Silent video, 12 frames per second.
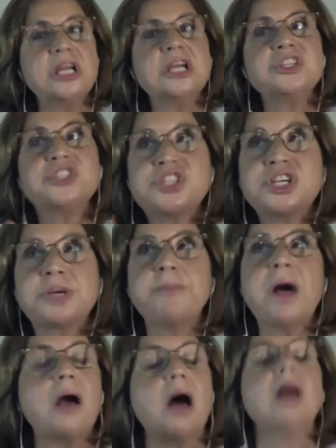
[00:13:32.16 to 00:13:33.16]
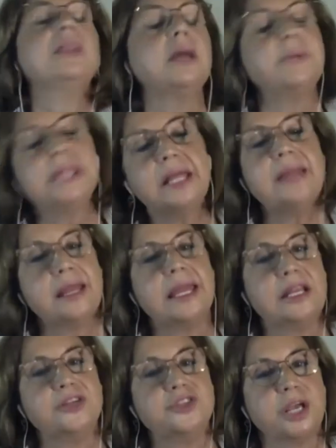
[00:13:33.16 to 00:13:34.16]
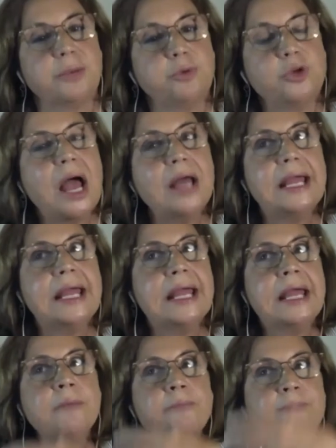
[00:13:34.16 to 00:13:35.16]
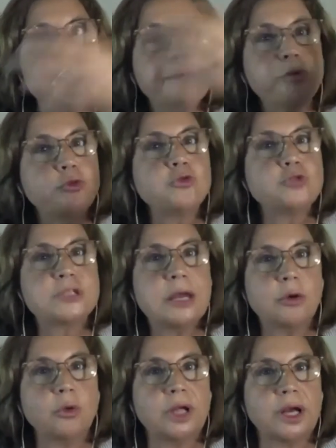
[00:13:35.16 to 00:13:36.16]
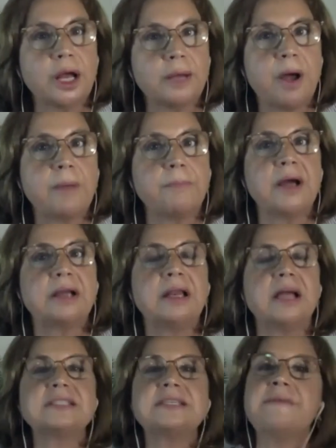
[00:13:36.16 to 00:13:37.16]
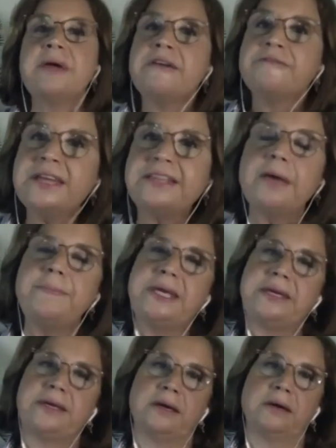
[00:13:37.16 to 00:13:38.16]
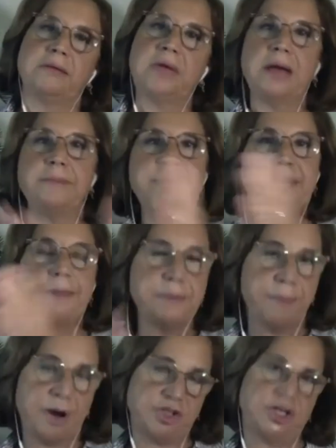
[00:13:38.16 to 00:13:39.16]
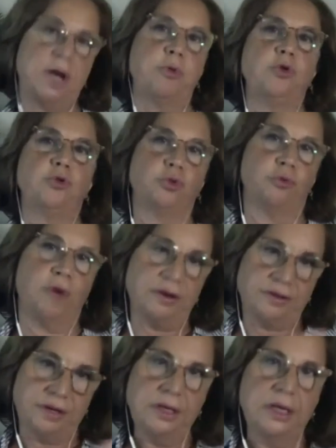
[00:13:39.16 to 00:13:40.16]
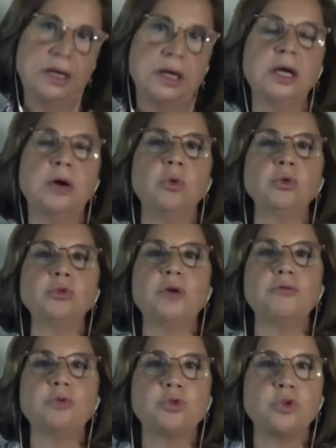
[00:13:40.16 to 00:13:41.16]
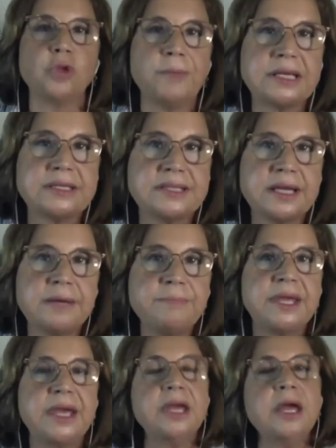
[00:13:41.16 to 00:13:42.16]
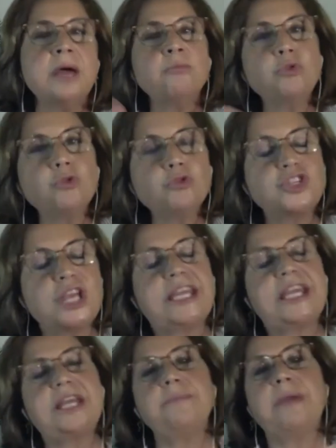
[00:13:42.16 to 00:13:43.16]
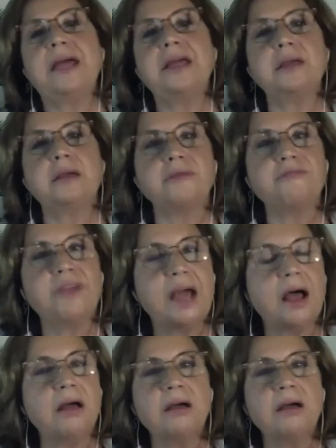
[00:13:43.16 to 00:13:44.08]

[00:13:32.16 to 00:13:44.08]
çıkmak anlamına da gelecek bu. Yani bir bütünsel olarak bakmak lazım ve tabii ki yani bir de bir başka boyutu var. Ee, onu da vurgulamak isterim ki bu çekilme e, veya